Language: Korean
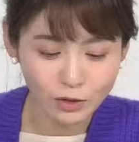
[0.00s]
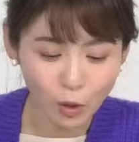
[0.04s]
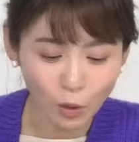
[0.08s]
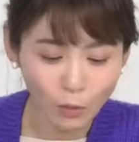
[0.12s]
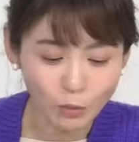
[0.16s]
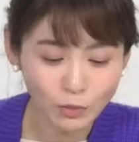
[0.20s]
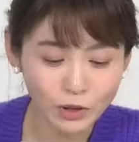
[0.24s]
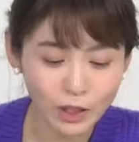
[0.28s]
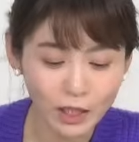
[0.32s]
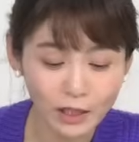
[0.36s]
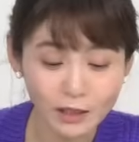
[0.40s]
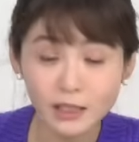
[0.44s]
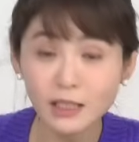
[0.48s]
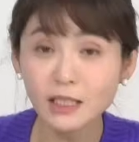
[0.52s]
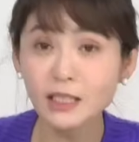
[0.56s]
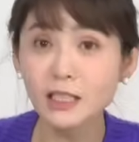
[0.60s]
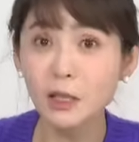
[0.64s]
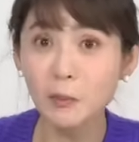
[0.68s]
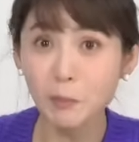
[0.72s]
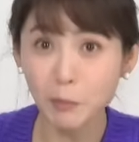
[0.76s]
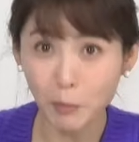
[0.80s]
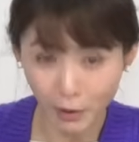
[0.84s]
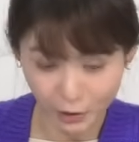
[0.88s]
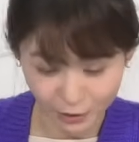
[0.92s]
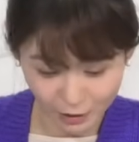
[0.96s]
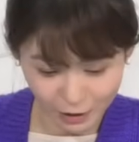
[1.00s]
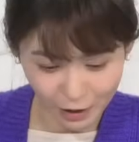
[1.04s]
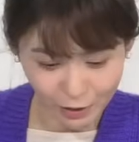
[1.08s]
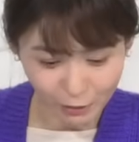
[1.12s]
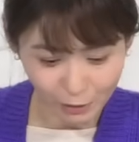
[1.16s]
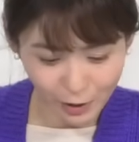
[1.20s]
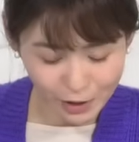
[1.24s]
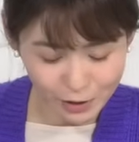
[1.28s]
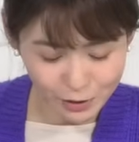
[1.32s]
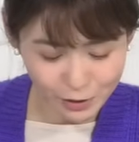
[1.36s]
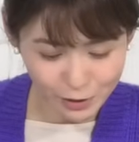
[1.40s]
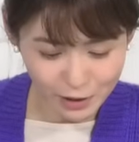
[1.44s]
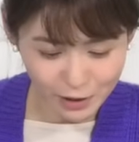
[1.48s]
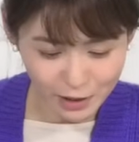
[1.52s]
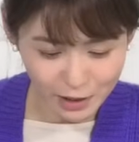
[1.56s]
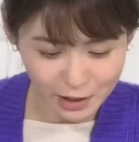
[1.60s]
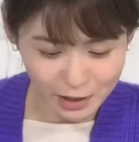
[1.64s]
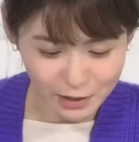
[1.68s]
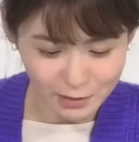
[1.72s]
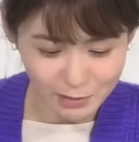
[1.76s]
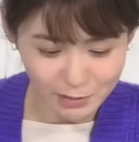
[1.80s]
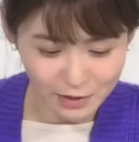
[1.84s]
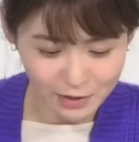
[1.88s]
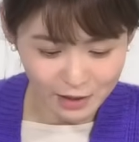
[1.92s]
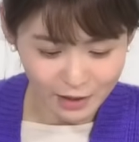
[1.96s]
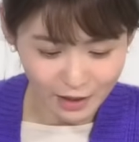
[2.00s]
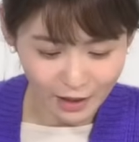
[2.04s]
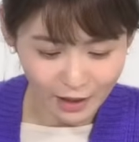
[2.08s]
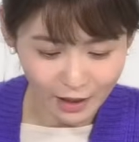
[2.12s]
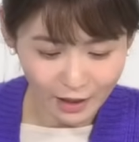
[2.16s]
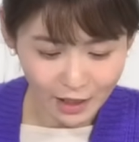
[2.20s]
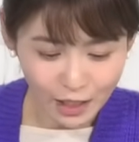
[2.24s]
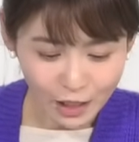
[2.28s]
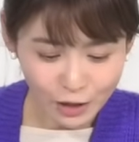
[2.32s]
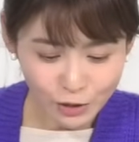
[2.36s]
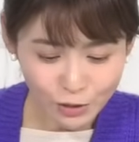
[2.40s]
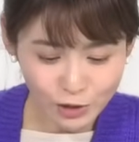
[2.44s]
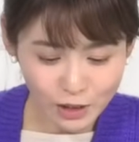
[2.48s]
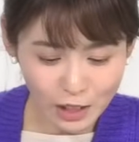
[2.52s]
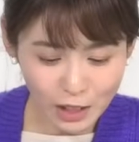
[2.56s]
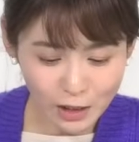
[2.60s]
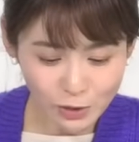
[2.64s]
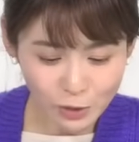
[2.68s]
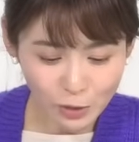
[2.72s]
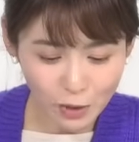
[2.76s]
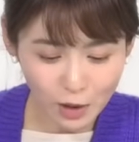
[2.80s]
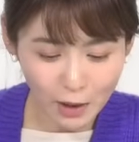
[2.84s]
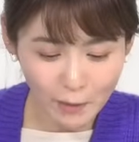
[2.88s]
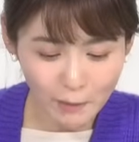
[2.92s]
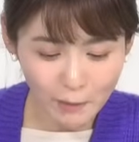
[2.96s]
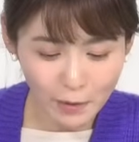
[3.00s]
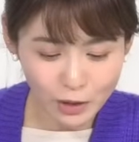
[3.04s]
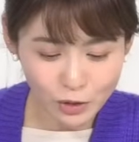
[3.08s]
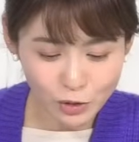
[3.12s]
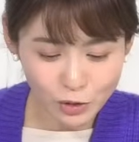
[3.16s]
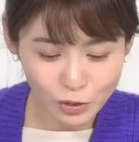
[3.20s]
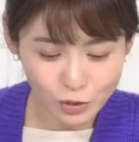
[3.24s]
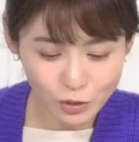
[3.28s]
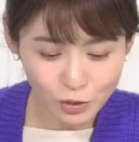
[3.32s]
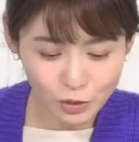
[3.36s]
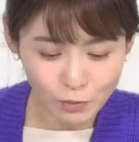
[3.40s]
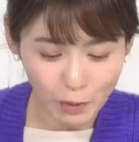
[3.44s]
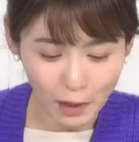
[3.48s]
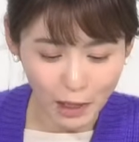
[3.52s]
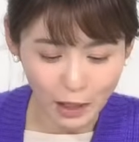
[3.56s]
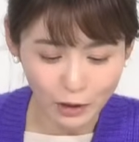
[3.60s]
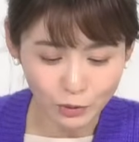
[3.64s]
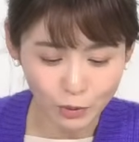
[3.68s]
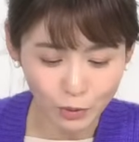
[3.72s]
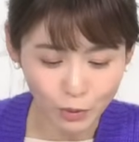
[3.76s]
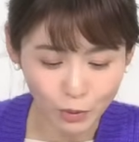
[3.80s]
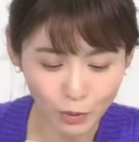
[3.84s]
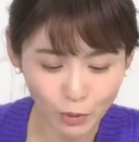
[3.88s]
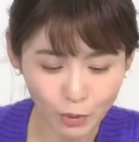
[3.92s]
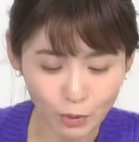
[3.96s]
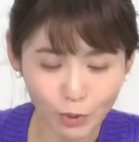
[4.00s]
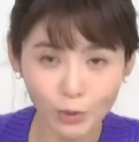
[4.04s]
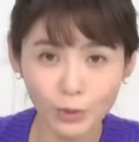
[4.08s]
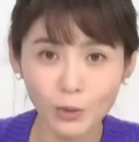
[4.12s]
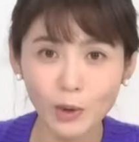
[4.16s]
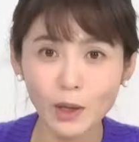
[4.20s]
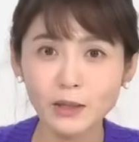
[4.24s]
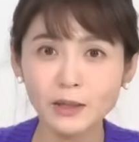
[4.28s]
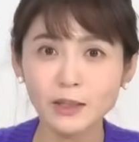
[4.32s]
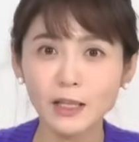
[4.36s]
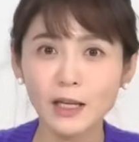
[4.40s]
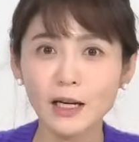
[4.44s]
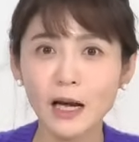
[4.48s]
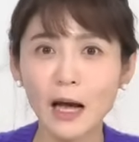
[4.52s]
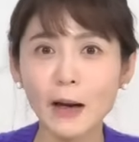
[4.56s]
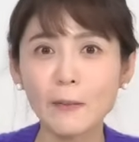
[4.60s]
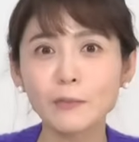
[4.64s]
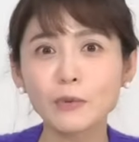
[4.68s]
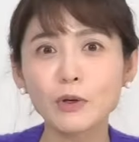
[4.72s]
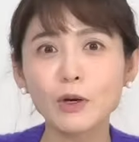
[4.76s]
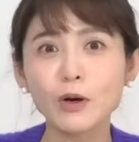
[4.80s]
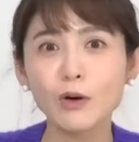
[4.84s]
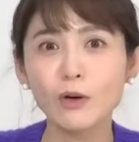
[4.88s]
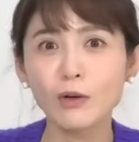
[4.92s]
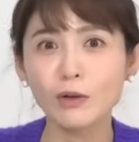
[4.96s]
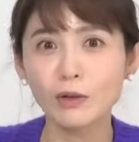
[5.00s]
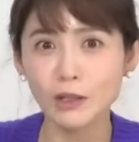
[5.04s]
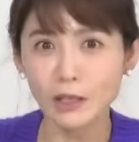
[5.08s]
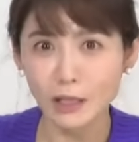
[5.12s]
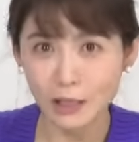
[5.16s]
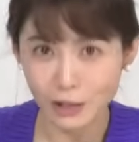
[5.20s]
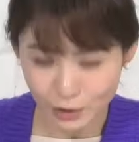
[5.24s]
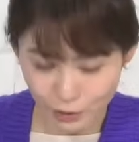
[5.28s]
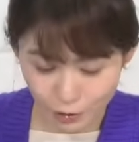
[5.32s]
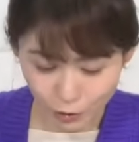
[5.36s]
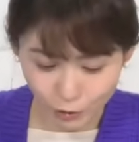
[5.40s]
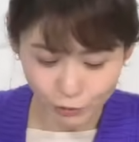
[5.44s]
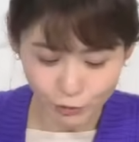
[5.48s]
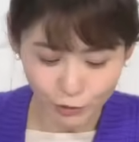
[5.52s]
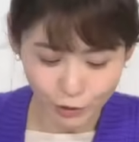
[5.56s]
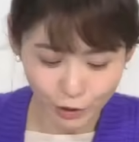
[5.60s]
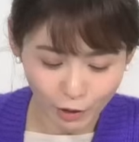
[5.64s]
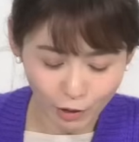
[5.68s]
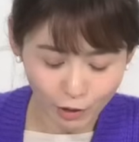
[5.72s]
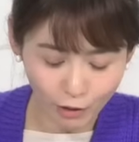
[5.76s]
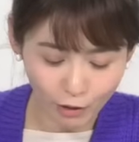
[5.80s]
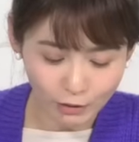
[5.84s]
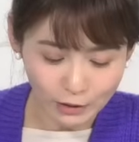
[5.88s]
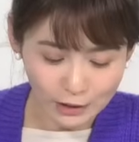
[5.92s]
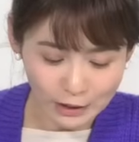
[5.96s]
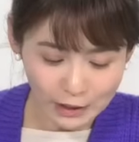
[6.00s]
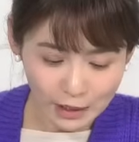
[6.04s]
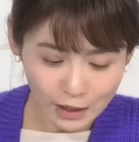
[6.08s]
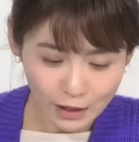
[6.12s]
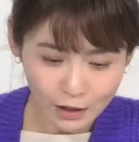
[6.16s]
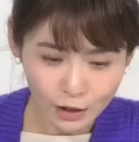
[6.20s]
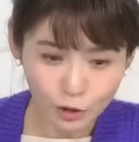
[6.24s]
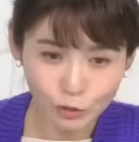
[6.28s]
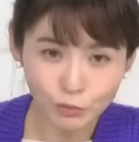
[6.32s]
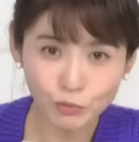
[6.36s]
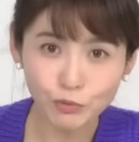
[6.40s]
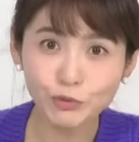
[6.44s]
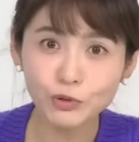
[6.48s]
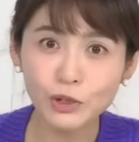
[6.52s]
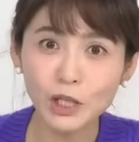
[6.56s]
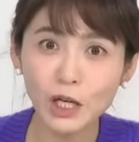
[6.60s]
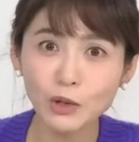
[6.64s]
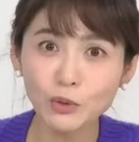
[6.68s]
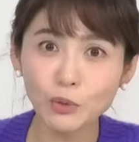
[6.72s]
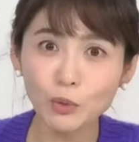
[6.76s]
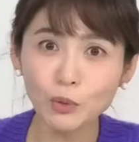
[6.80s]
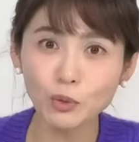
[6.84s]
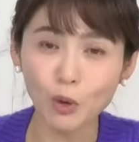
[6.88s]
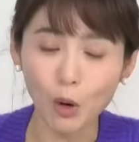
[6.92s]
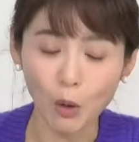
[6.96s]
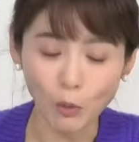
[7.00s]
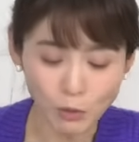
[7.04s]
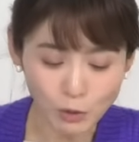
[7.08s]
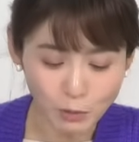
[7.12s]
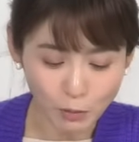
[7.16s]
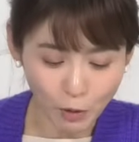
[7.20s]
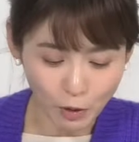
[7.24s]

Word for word: 너무나 뜻깊었다고 할 수 있겠습니다. 수상 소감만 쭉 봐도 굉장히 감격 있었고요. 그리고 무대도 너무